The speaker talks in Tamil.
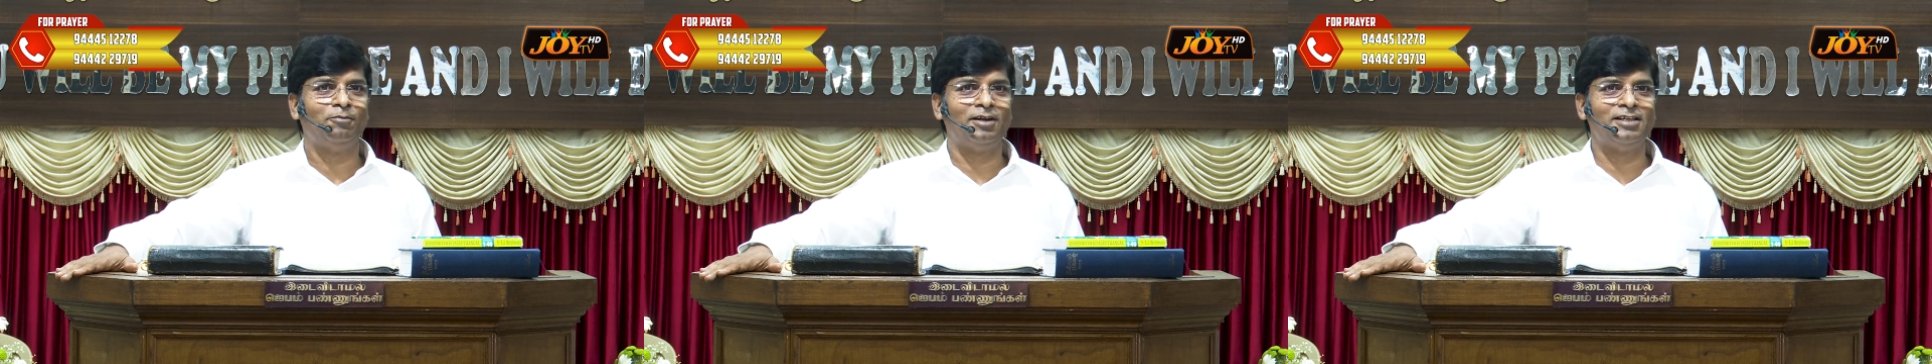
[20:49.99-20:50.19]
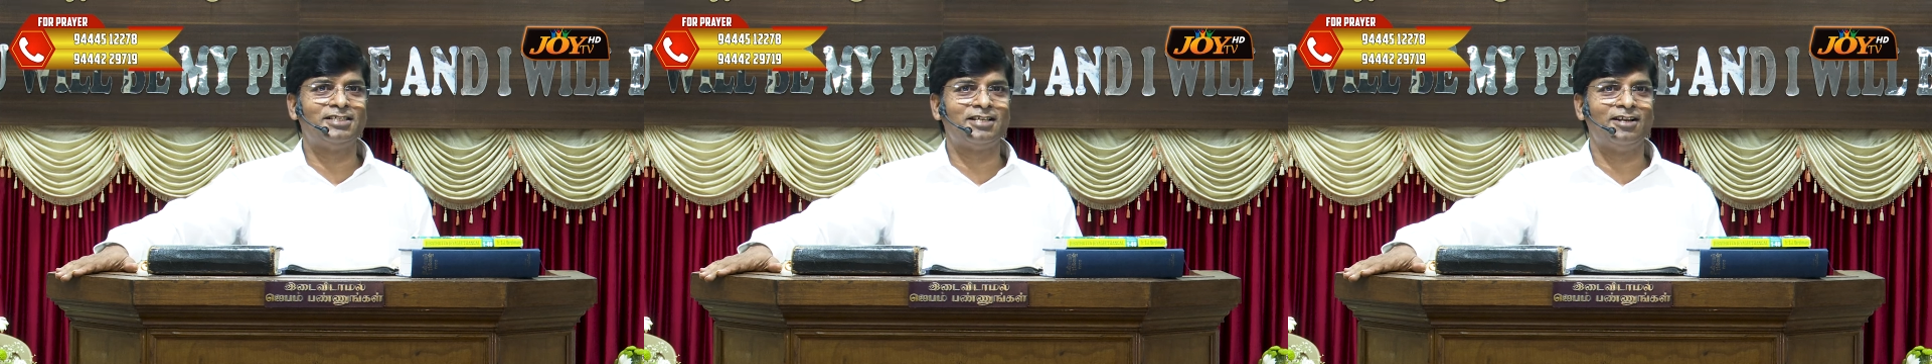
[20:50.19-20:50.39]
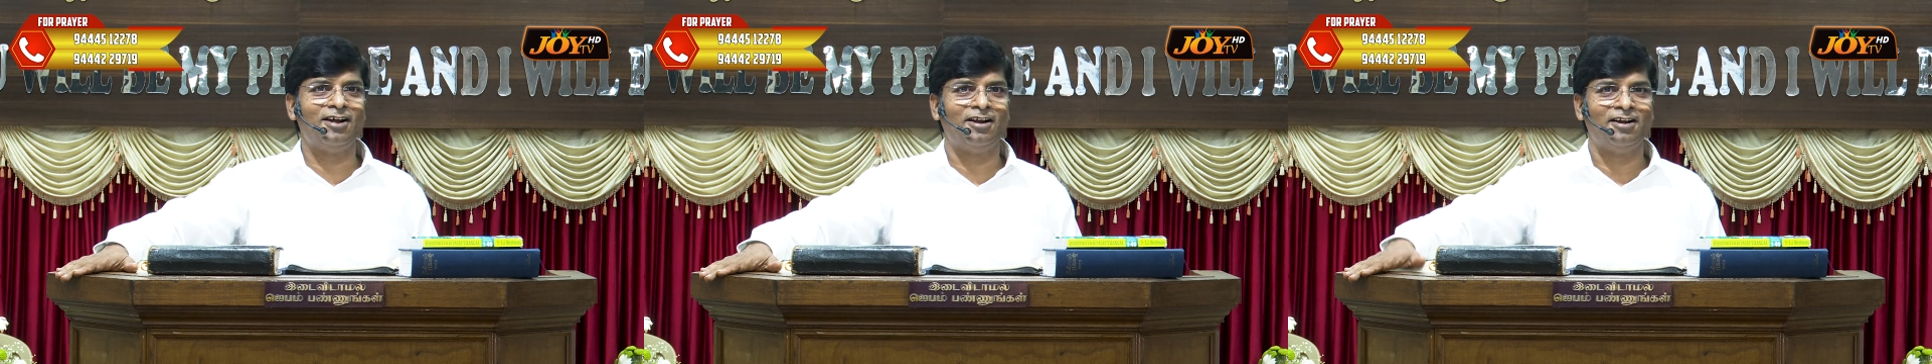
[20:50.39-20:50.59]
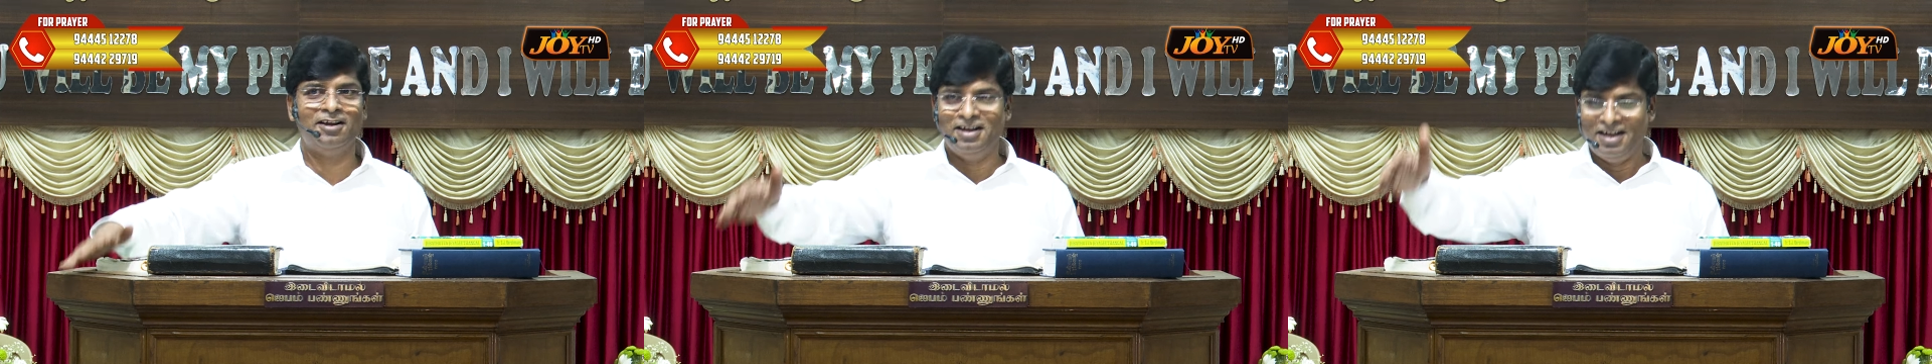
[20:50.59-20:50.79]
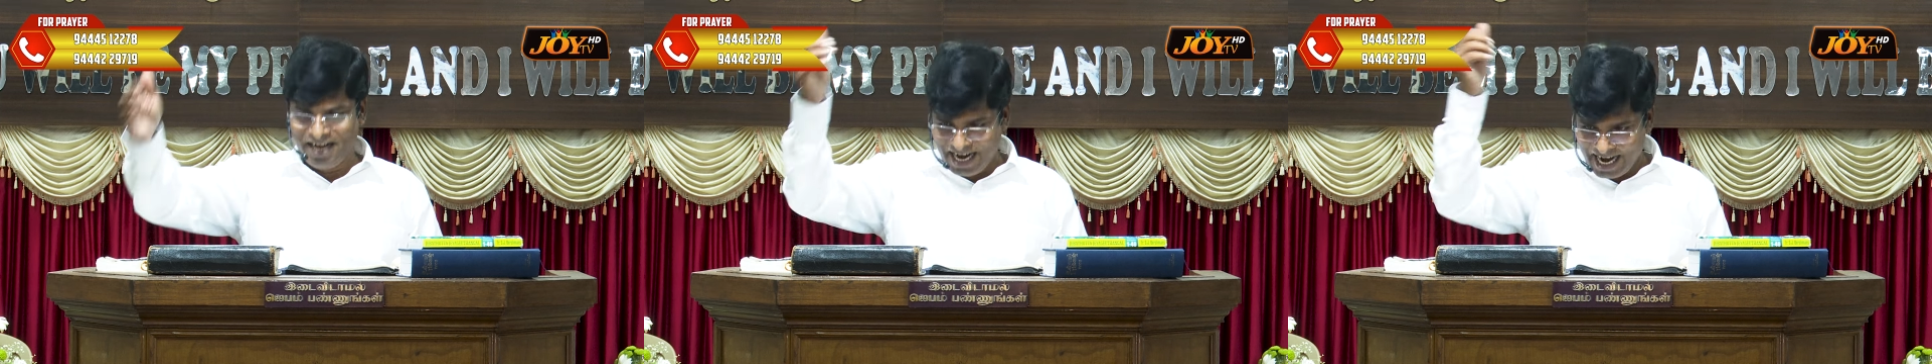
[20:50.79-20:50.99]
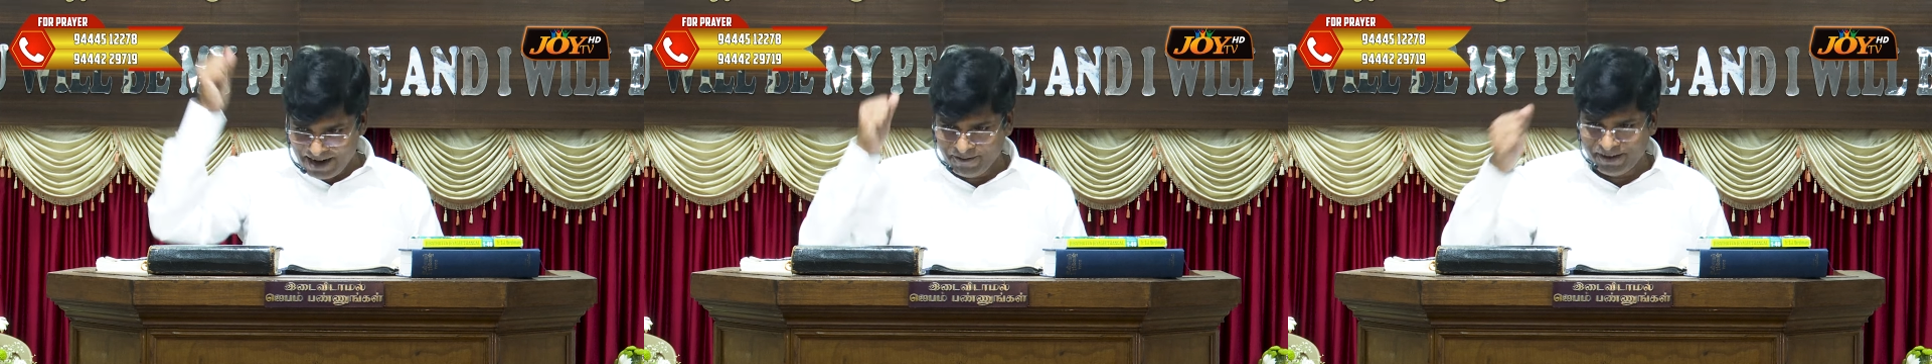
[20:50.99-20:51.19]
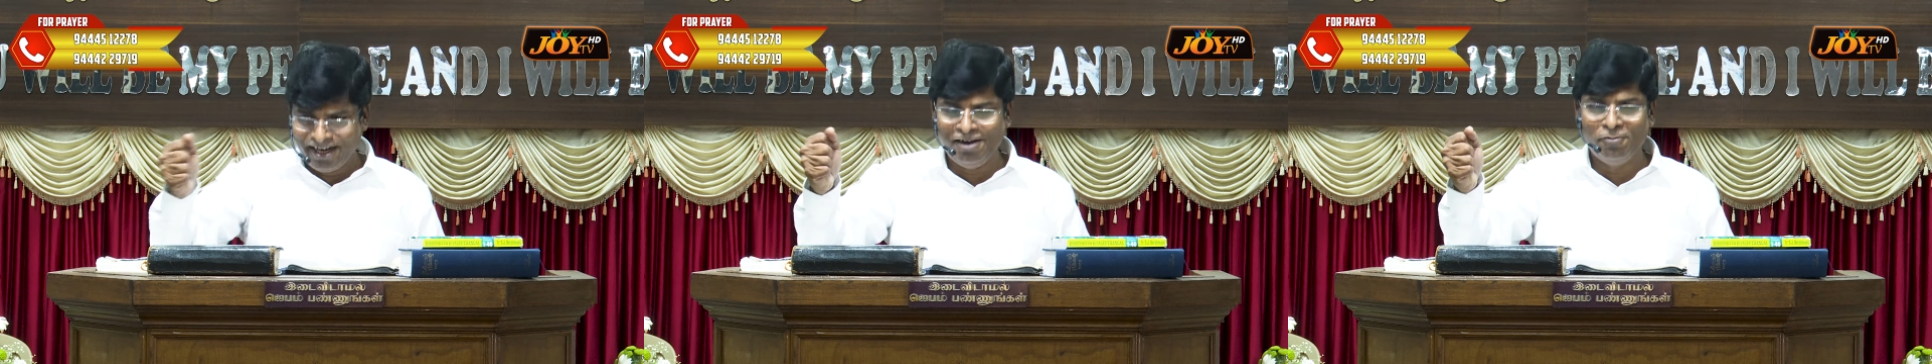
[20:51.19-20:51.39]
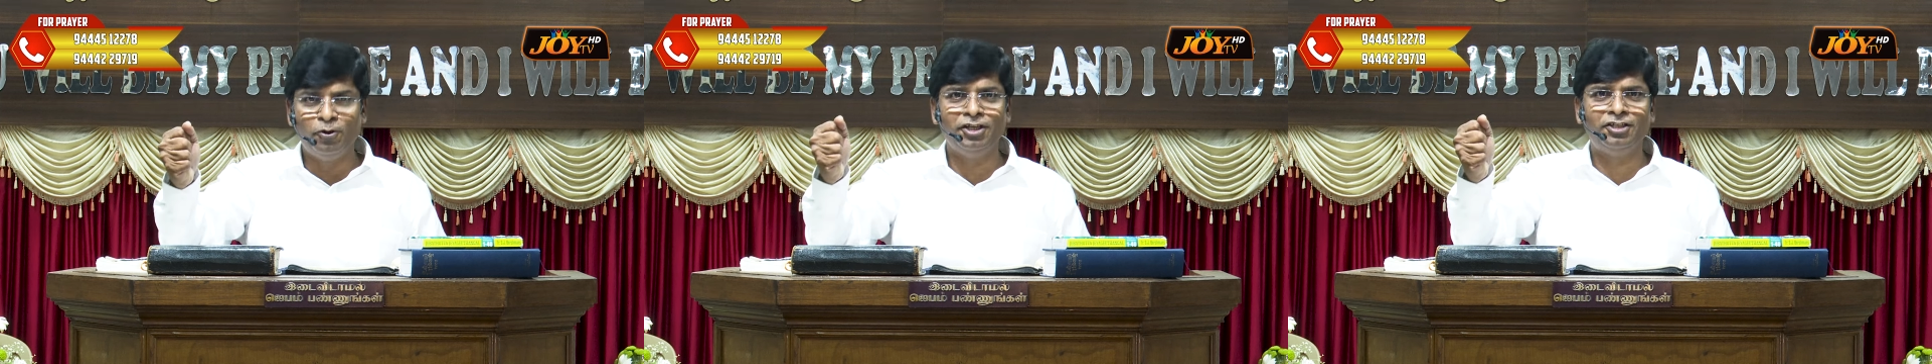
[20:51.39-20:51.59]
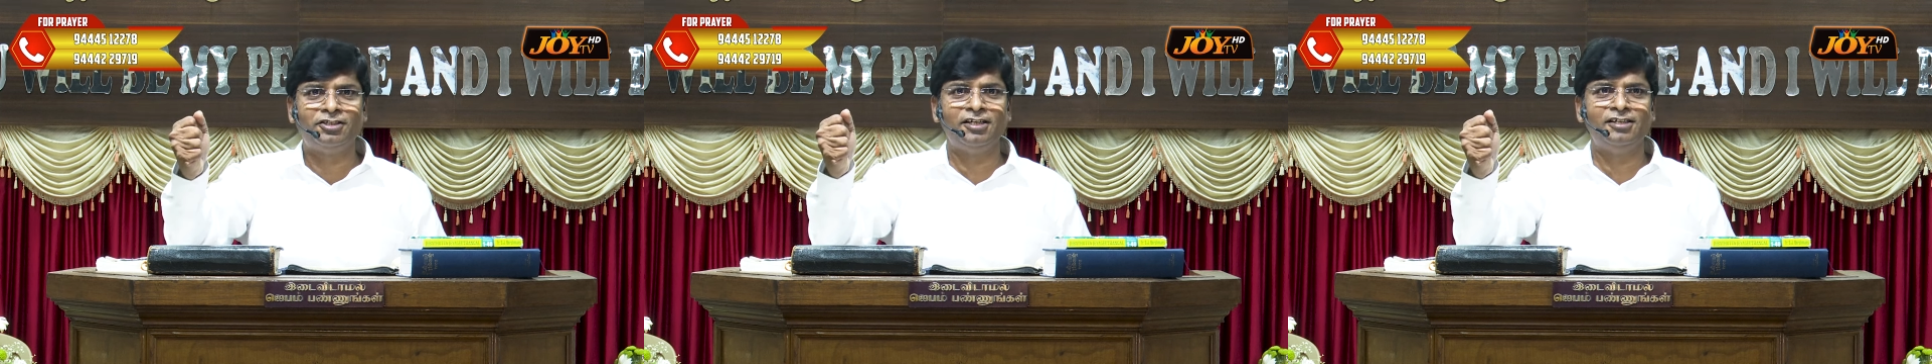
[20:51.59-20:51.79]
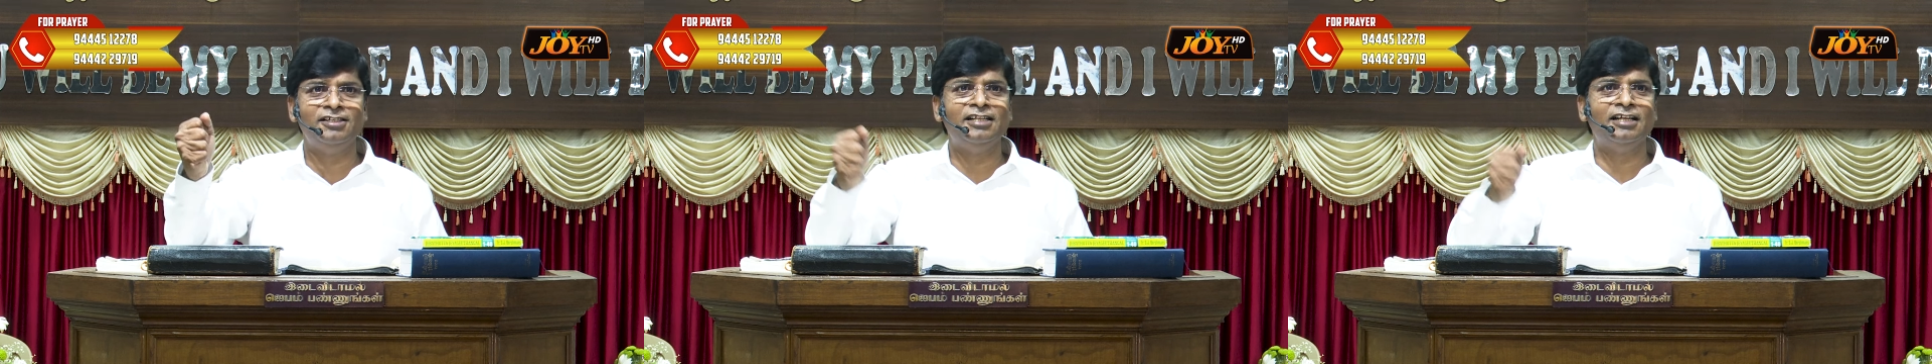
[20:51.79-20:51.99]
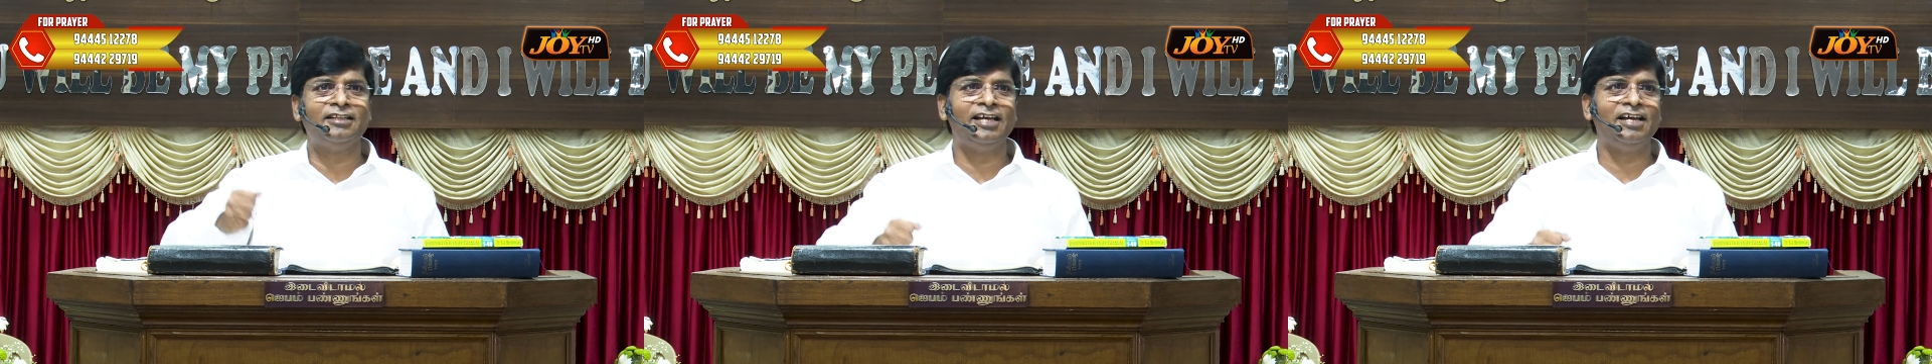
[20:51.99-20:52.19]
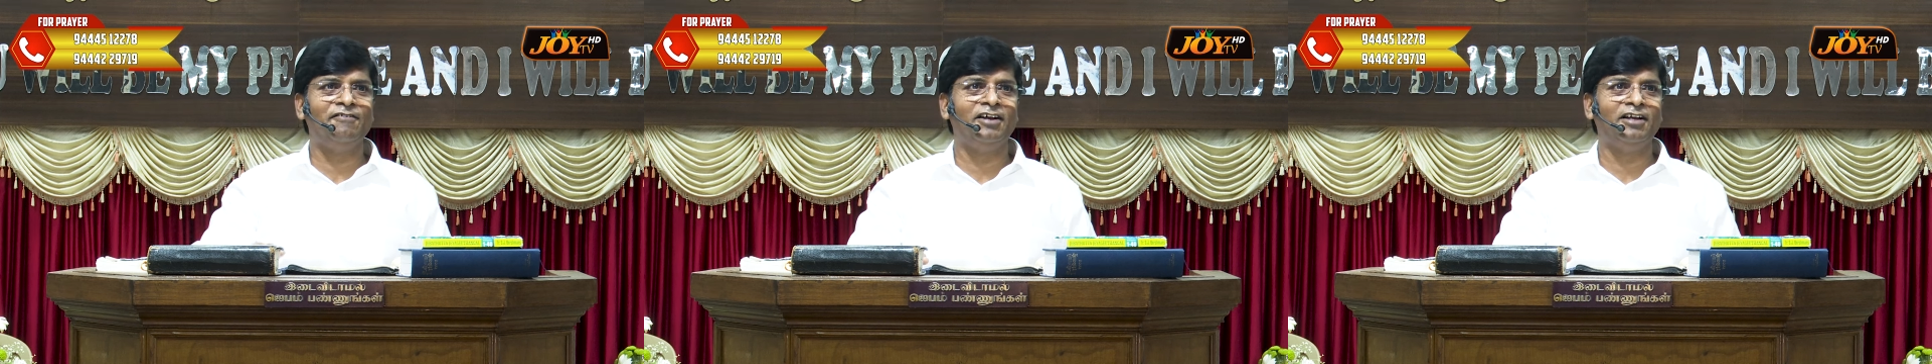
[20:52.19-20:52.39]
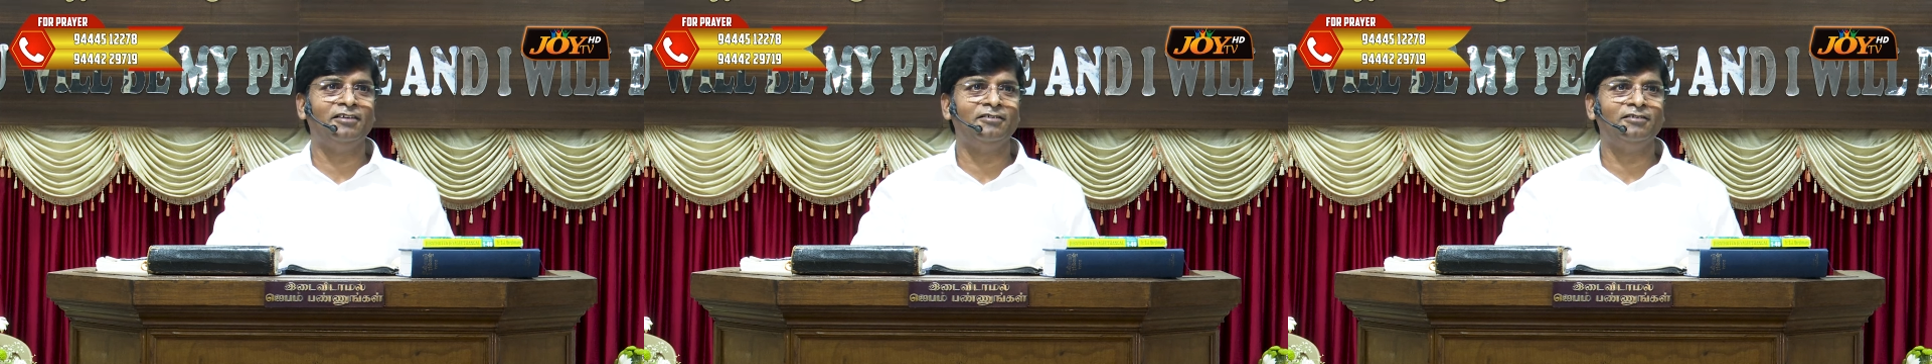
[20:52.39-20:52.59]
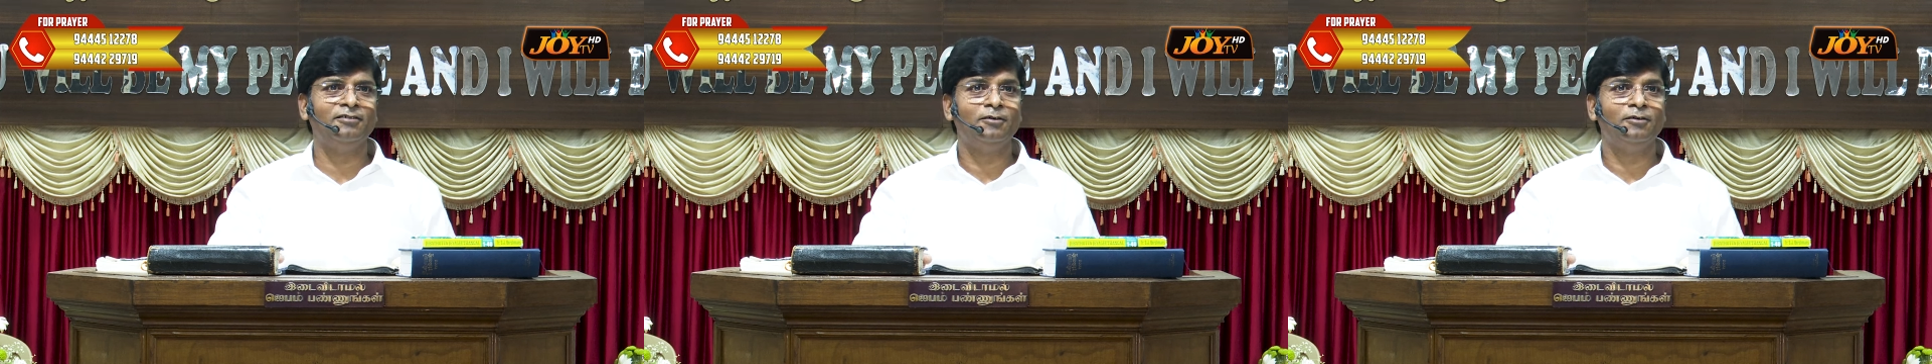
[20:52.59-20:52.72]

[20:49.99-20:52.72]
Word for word: ப்ரைஸ் அலாட் அவரே உயிர்த்தெழுந்த தேவன்